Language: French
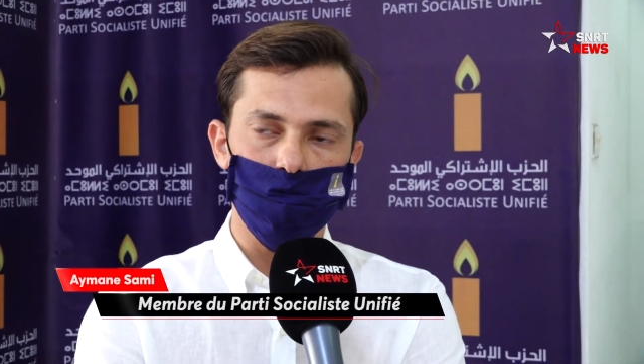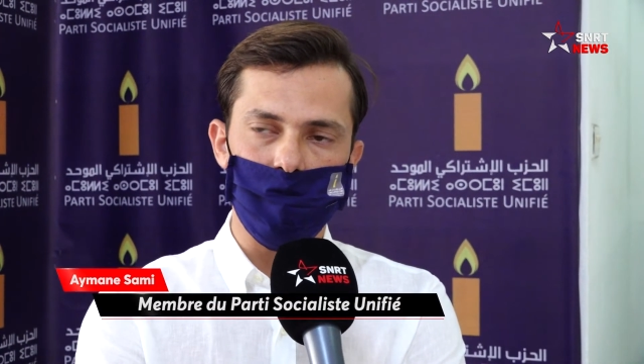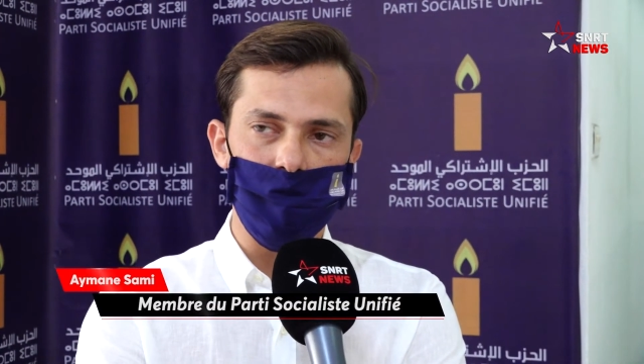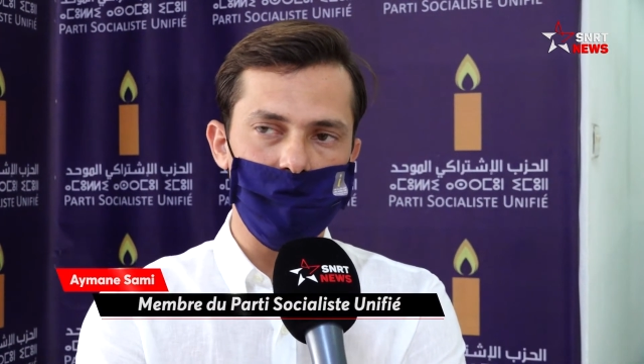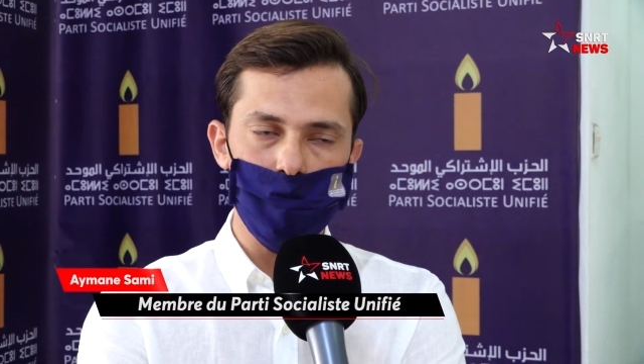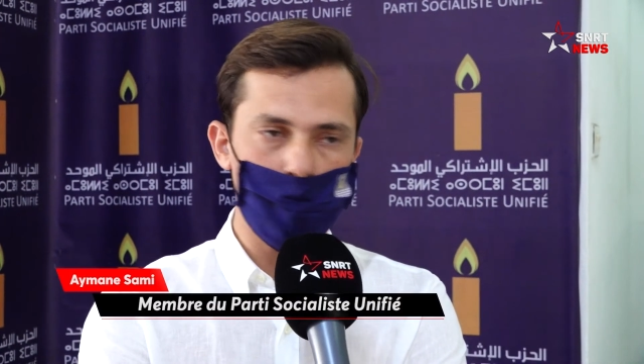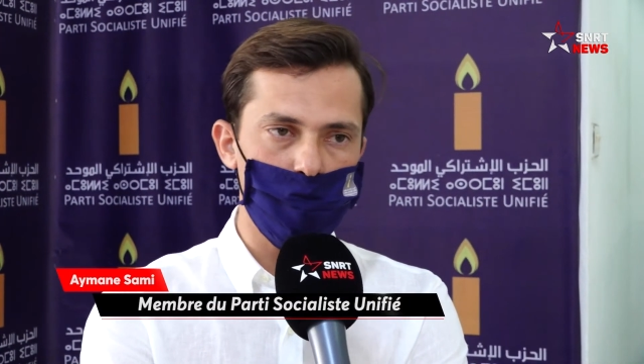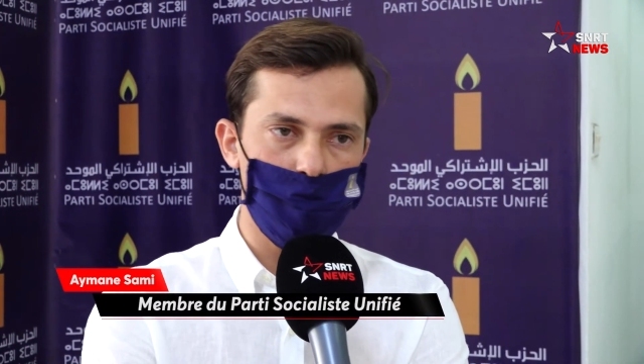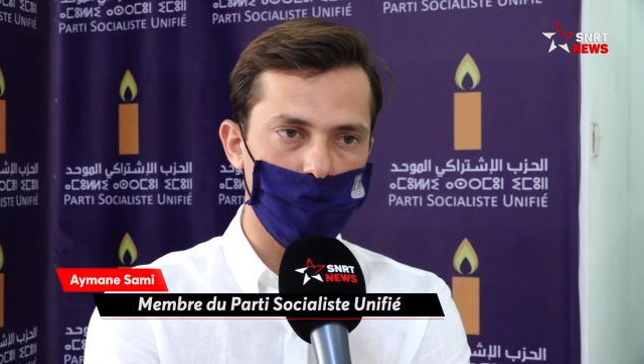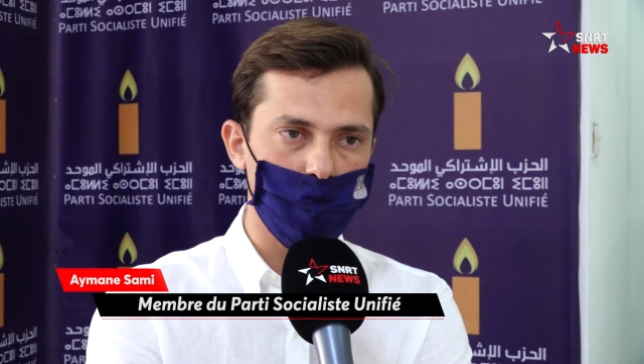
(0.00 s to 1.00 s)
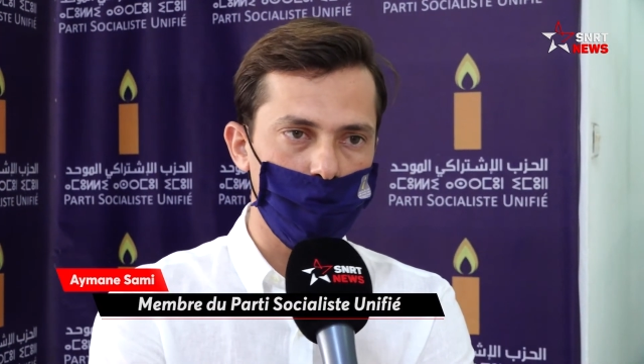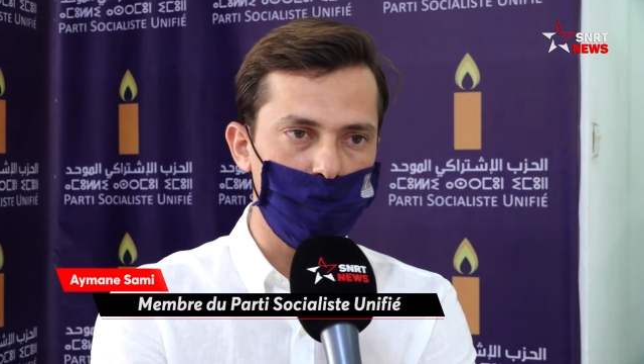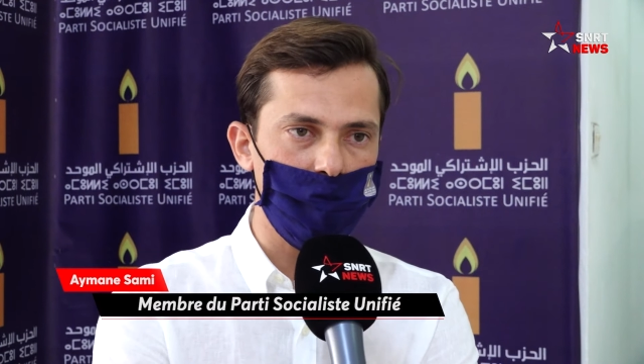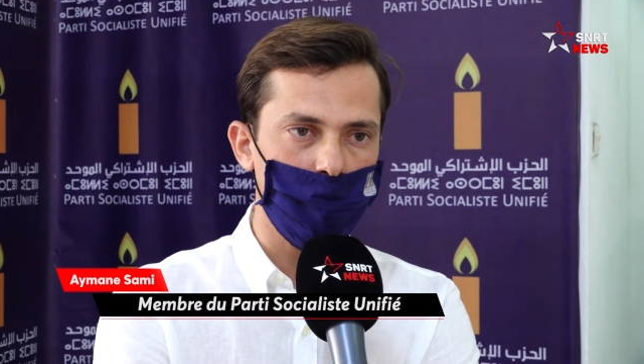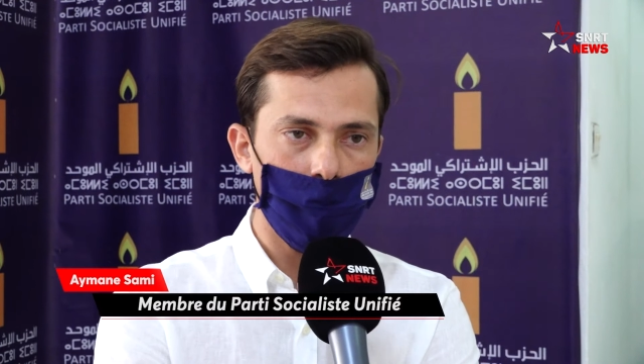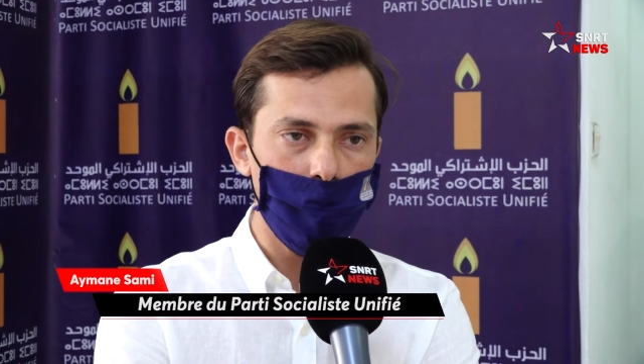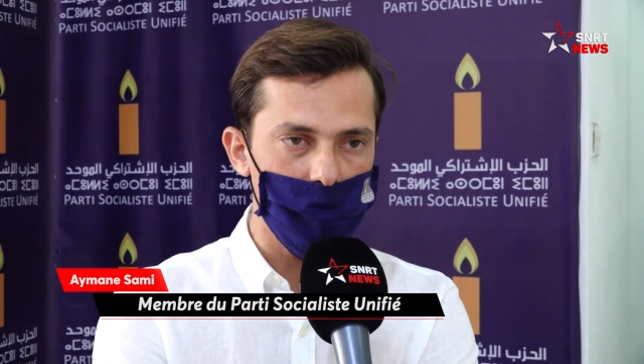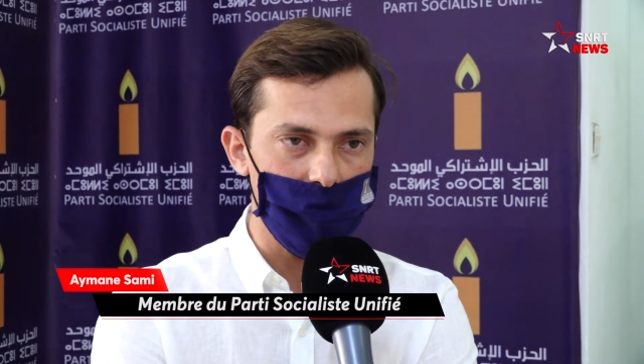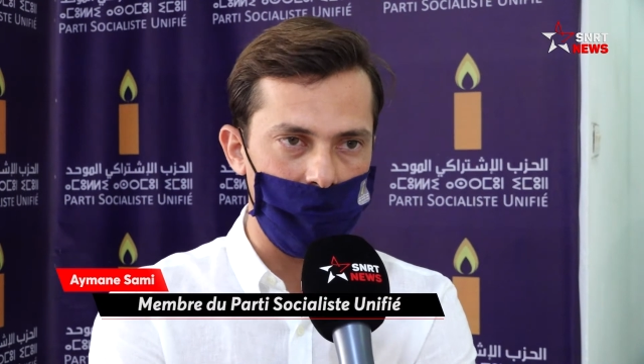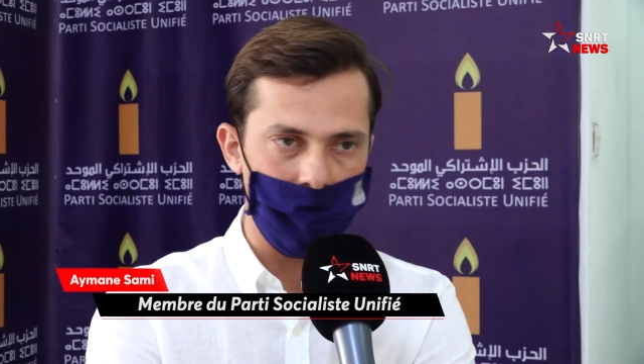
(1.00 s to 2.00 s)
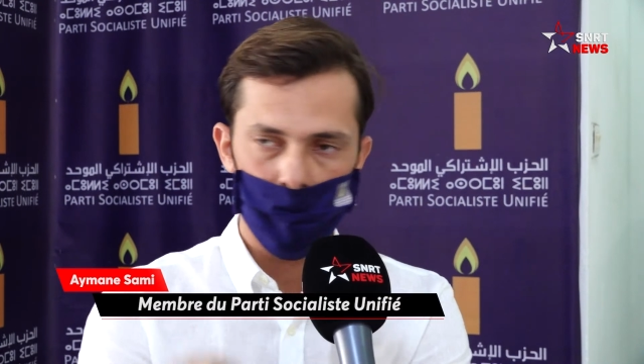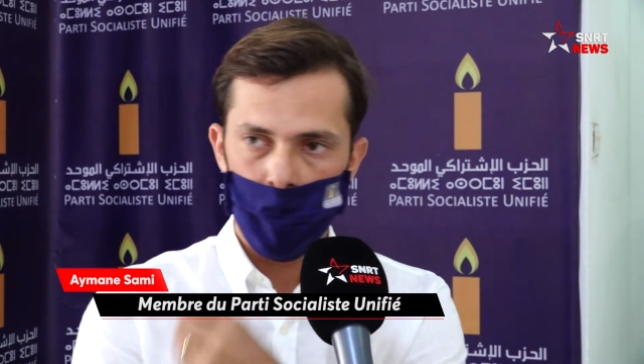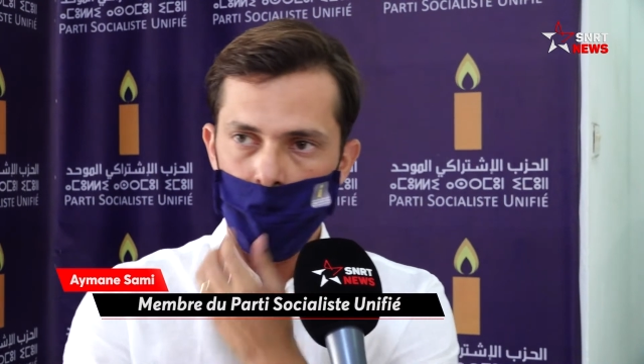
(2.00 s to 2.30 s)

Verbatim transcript: des discussions depuis de nombreuses années,